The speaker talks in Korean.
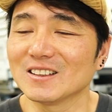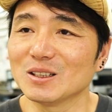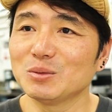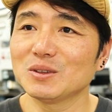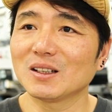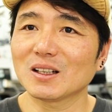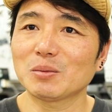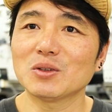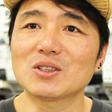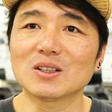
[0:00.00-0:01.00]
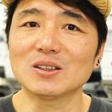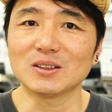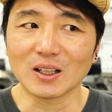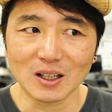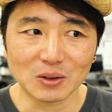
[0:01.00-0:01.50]
이분에게 펀칭을
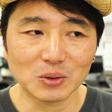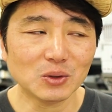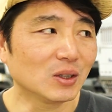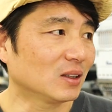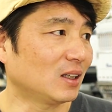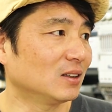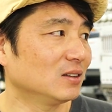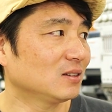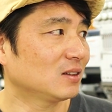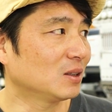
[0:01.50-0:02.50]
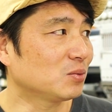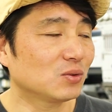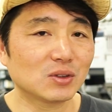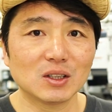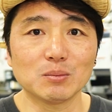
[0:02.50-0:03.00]
의뢰하고 나는
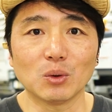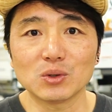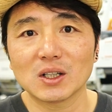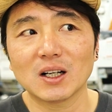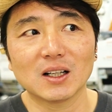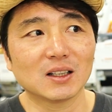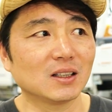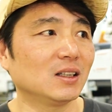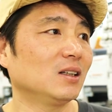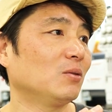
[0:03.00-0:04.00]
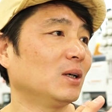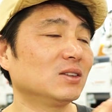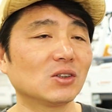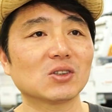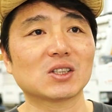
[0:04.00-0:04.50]
깊숙이 모자 이
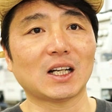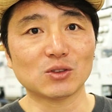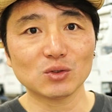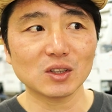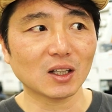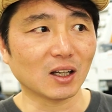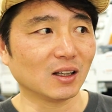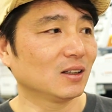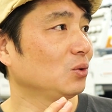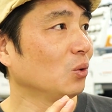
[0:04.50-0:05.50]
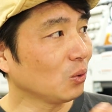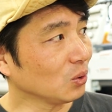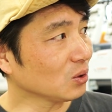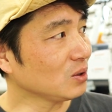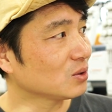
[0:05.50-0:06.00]
완성 자수기계
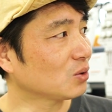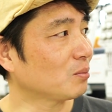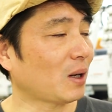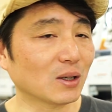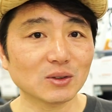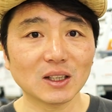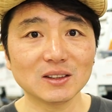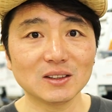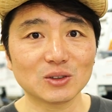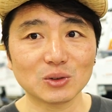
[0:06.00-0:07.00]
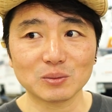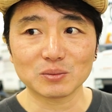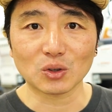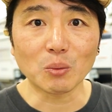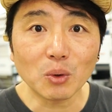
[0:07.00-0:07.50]
요거를 좀 바르단을
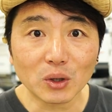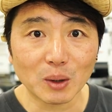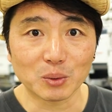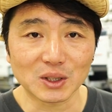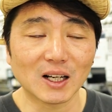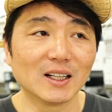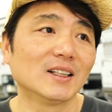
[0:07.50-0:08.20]
좀 정복해 보자